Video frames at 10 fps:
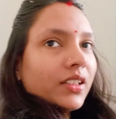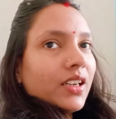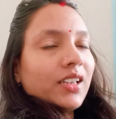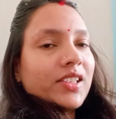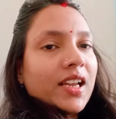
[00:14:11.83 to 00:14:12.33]

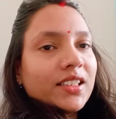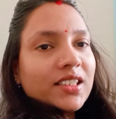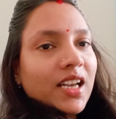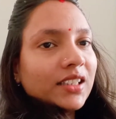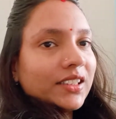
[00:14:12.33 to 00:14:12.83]
अचार के
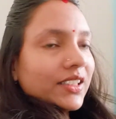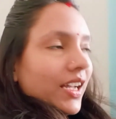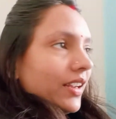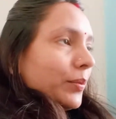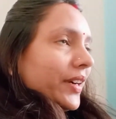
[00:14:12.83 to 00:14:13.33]
साथ ही
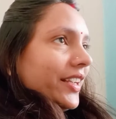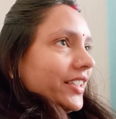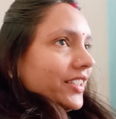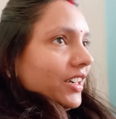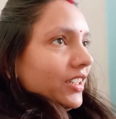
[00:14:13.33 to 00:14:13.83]
खाना
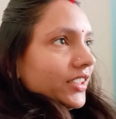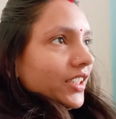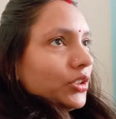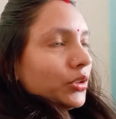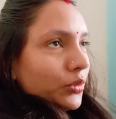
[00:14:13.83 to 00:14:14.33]
पड़ेगा नहीं
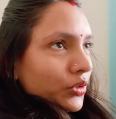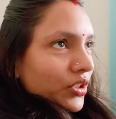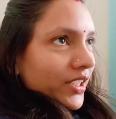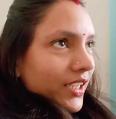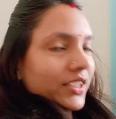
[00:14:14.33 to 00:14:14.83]
तो कुछ
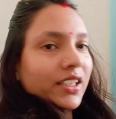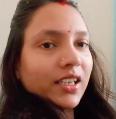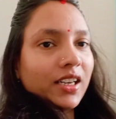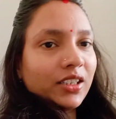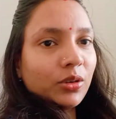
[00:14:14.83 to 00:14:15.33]
देखते हैं
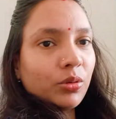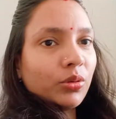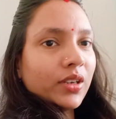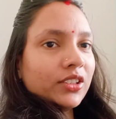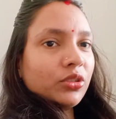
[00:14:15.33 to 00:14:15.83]
अगर
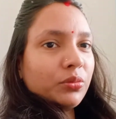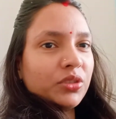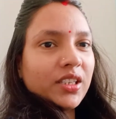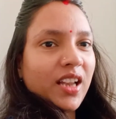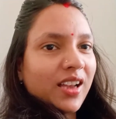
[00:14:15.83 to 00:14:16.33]
होगा तो
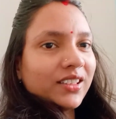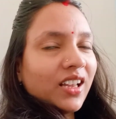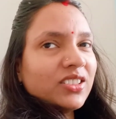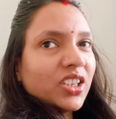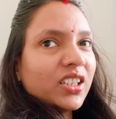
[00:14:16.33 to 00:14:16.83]
मुझे रायता
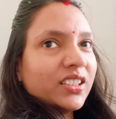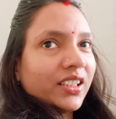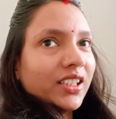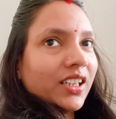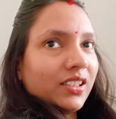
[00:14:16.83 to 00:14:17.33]
अच्छा नहीं
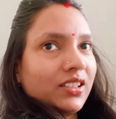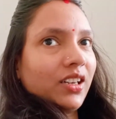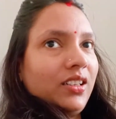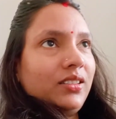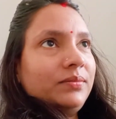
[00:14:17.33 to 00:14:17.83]
लगता
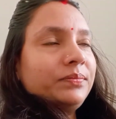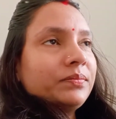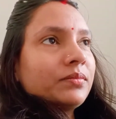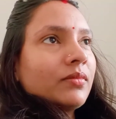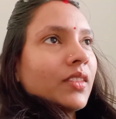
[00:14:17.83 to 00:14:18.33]
है
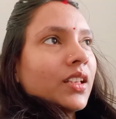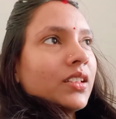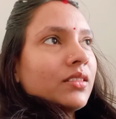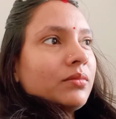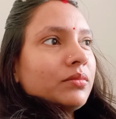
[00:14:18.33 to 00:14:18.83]

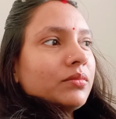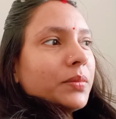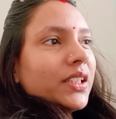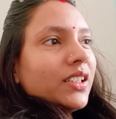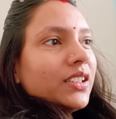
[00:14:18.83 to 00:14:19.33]

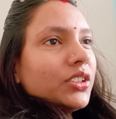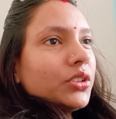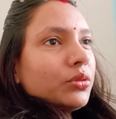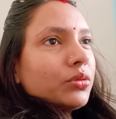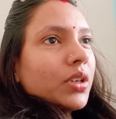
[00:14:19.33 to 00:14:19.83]
पता ना
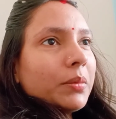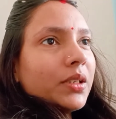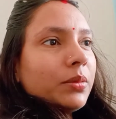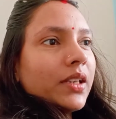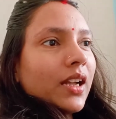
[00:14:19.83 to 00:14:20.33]
क्यों कभी
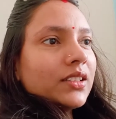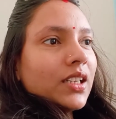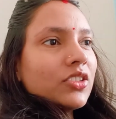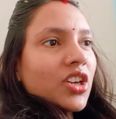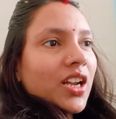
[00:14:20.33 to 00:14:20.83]
कभी रायता
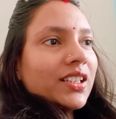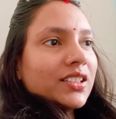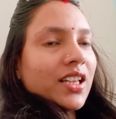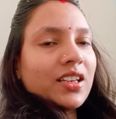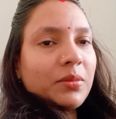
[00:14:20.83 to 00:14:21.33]
अच्छा लगता
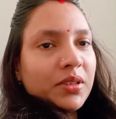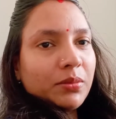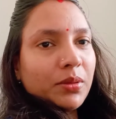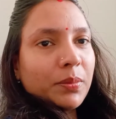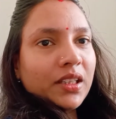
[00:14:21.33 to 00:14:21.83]
है कभी कभी
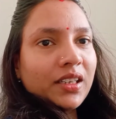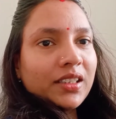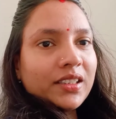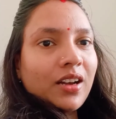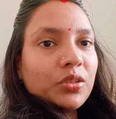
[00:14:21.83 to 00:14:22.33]
पता ना
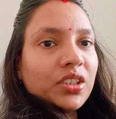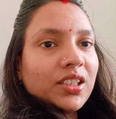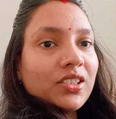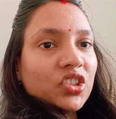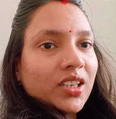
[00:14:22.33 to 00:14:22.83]
क्या हो जाता
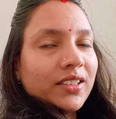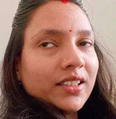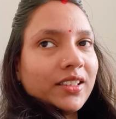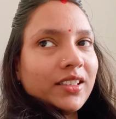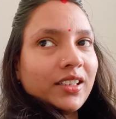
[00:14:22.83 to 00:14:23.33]
है अच्छा
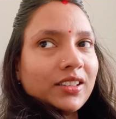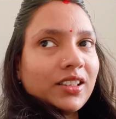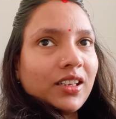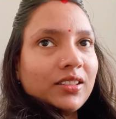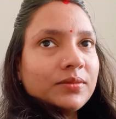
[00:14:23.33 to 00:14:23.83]
नहीं
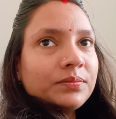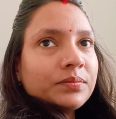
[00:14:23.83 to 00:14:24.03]
लगता है